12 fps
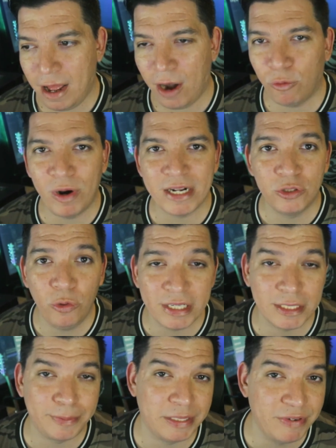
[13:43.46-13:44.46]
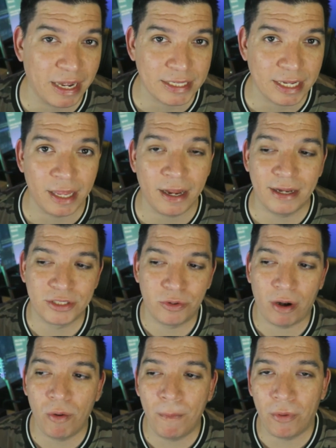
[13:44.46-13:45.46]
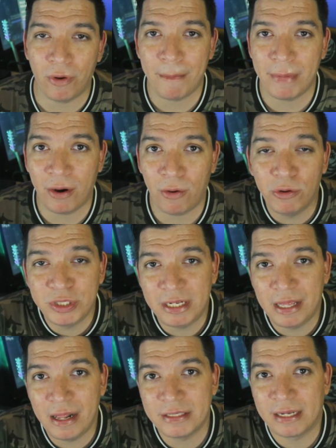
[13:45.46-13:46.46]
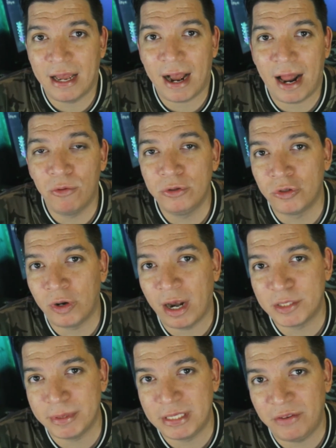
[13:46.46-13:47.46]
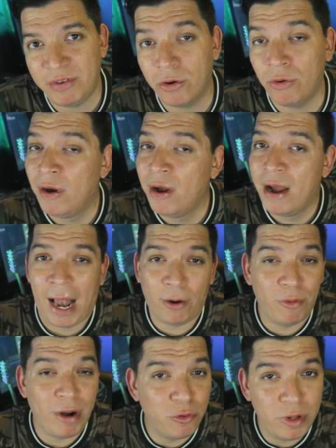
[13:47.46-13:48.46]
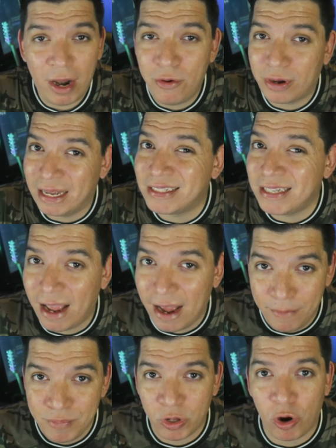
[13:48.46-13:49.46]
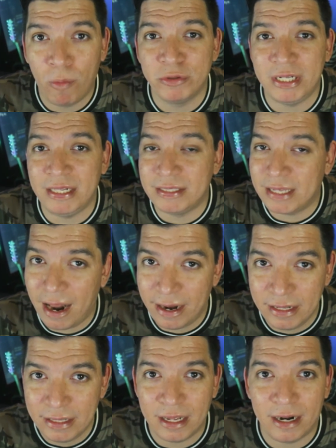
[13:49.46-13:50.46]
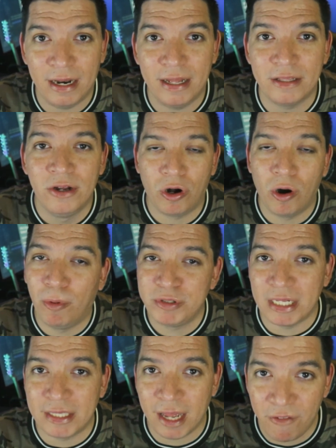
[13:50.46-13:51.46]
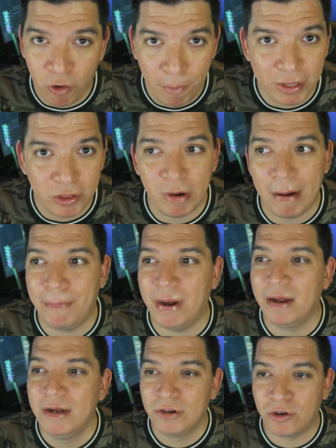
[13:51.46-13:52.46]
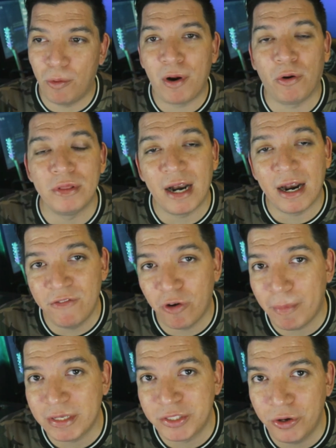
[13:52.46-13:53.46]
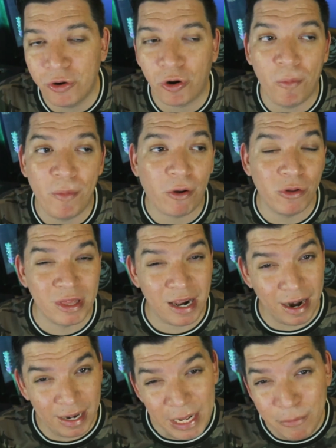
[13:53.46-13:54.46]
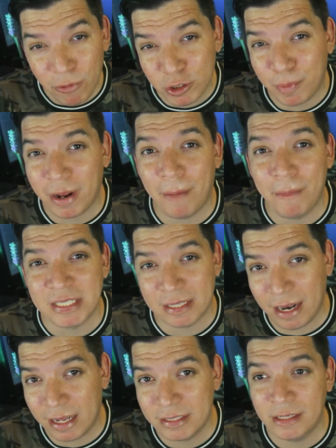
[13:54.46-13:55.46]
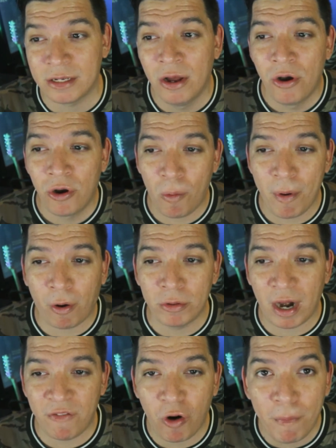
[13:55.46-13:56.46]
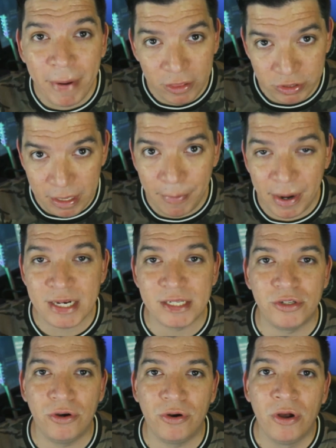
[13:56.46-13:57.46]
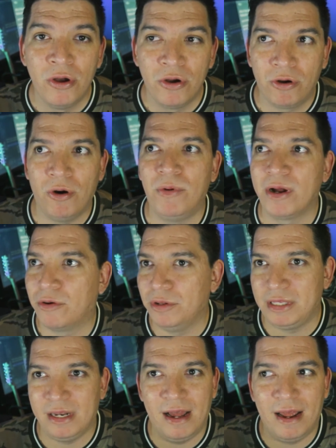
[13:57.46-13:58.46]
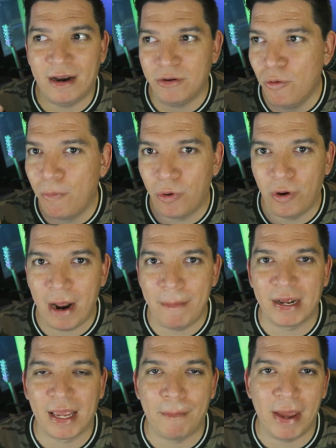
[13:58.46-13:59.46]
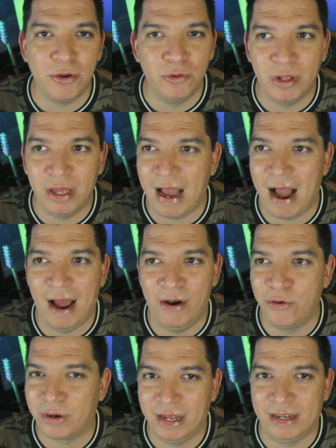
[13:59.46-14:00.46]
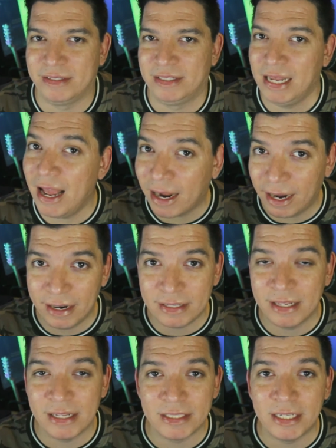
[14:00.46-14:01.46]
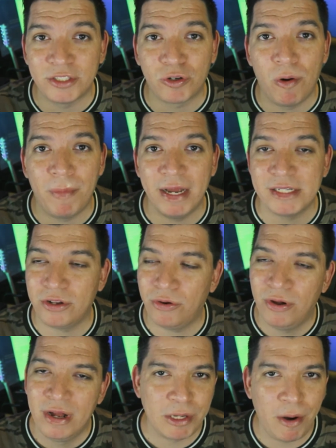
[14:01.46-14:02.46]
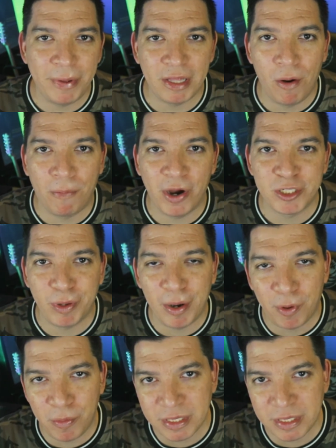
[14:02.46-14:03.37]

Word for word: algunas dudas específicas que tengas sobre algún programa o si quieres que haga algún tutorial específico, alguna duda de lo que sea, cómo citar en internet, cómo citar en formato APA, cómo encontrar información, cómo encontrar libros para mis clases, cómo encontrar formatos de planeación, cómo encontrar un programa que me ayude a lo que sea que necesites como maestro, simplemente lo puedes pedir por